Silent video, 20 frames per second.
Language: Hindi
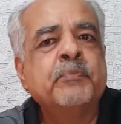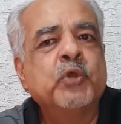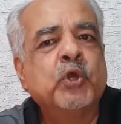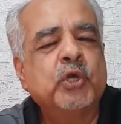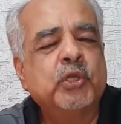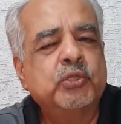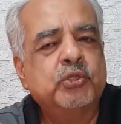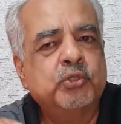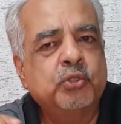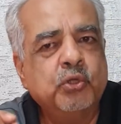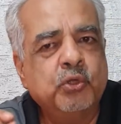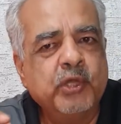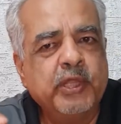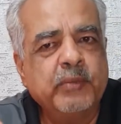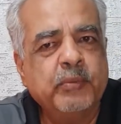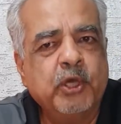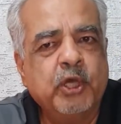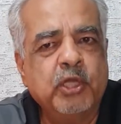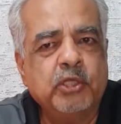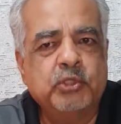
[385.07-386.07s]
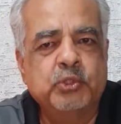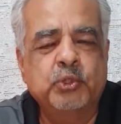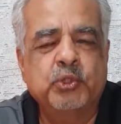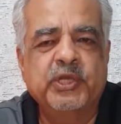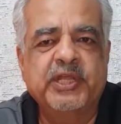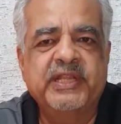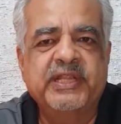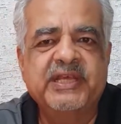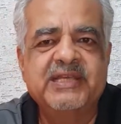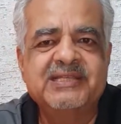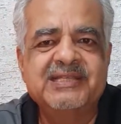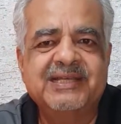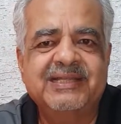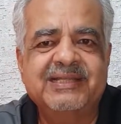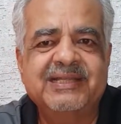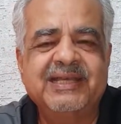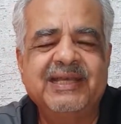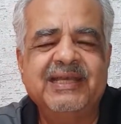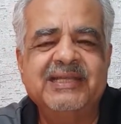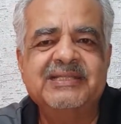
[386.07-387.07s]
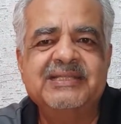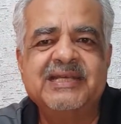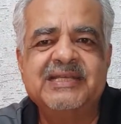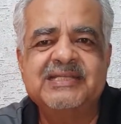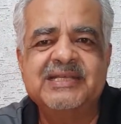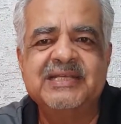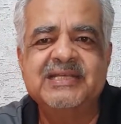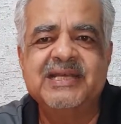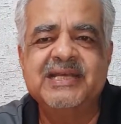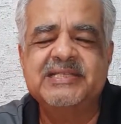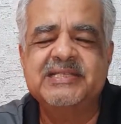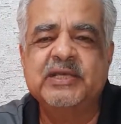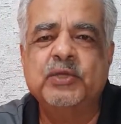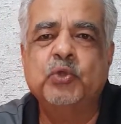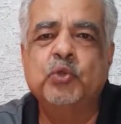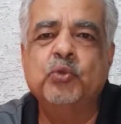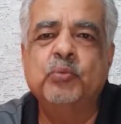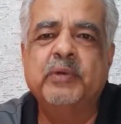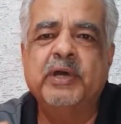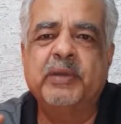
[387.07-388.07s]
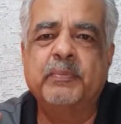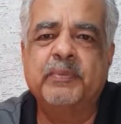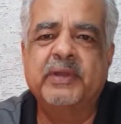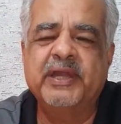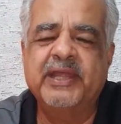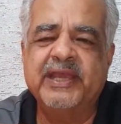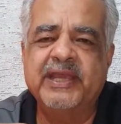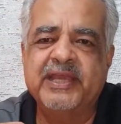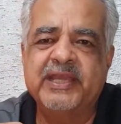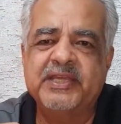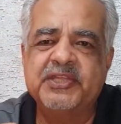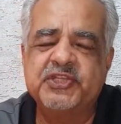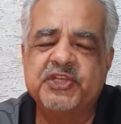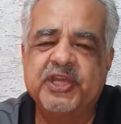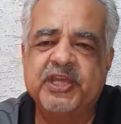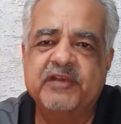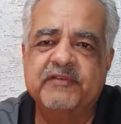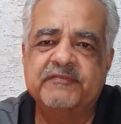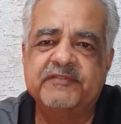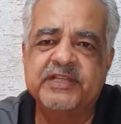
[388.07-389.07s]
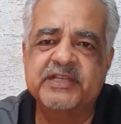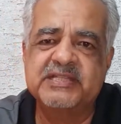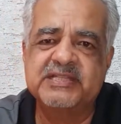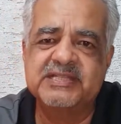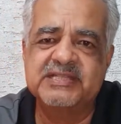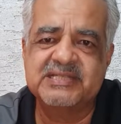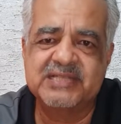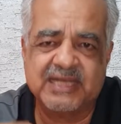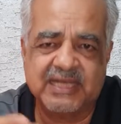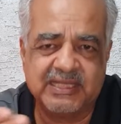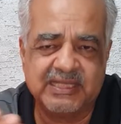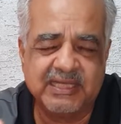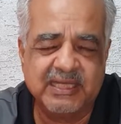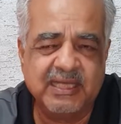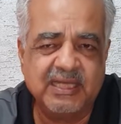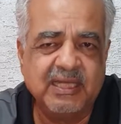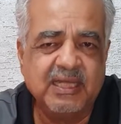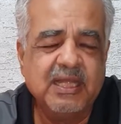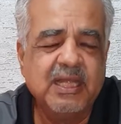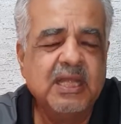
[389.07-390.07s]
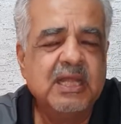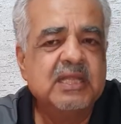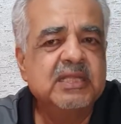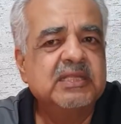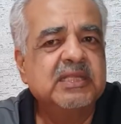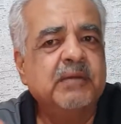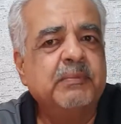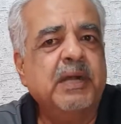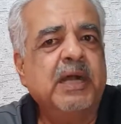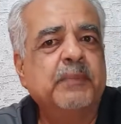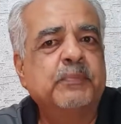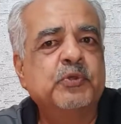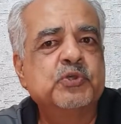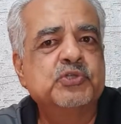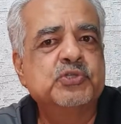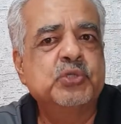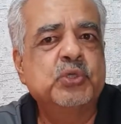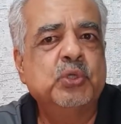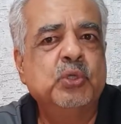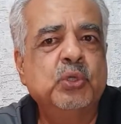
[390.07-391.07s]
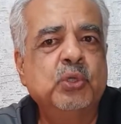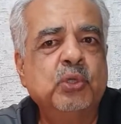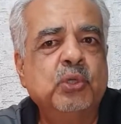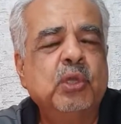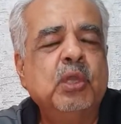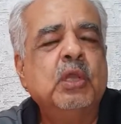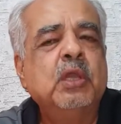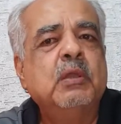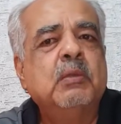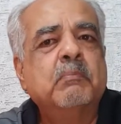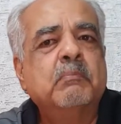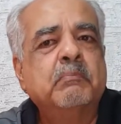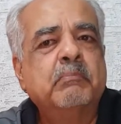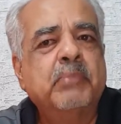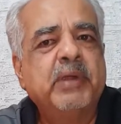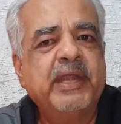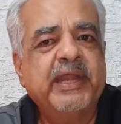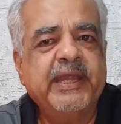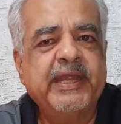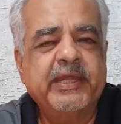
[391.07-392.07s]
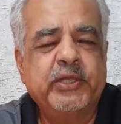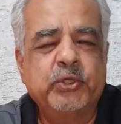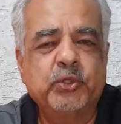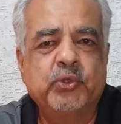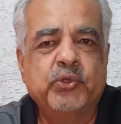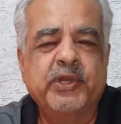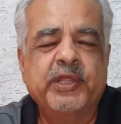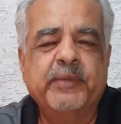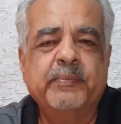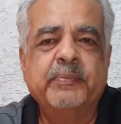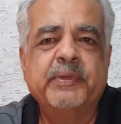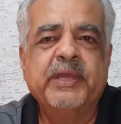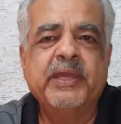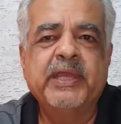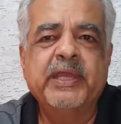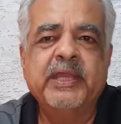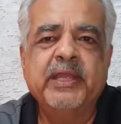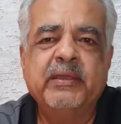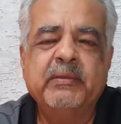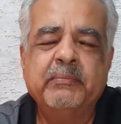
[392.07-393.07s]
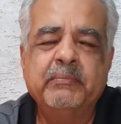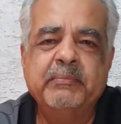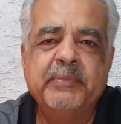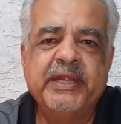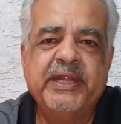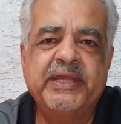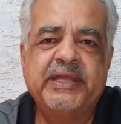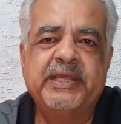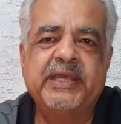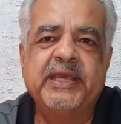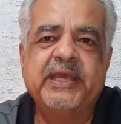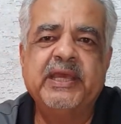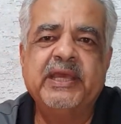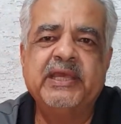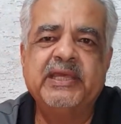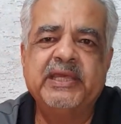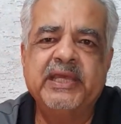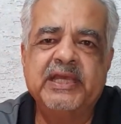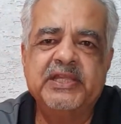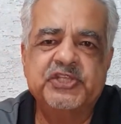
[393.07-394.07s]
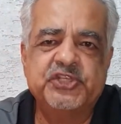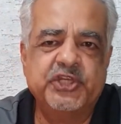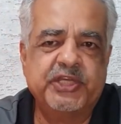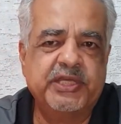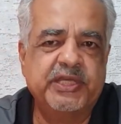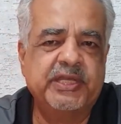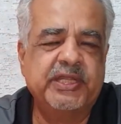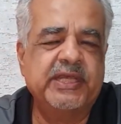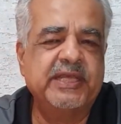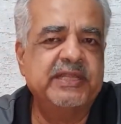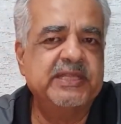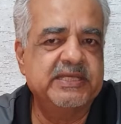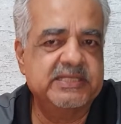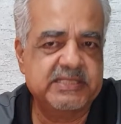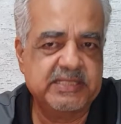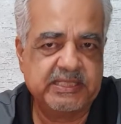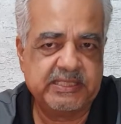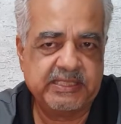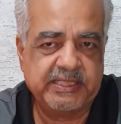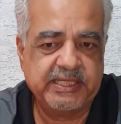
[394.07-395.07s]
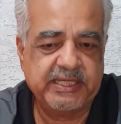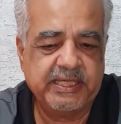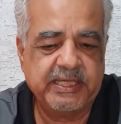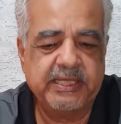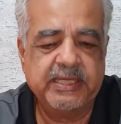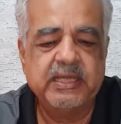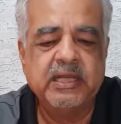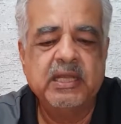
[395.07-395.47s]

और थोड़े बहुत टुकड़े दे सकते हैं जैसे जैसे उम्र बढ़ेगी छः हफ्ते से ज़्यादा तब आप उसको बड़े टुकड़े भी मीट के या चिकन के दे सकते हैं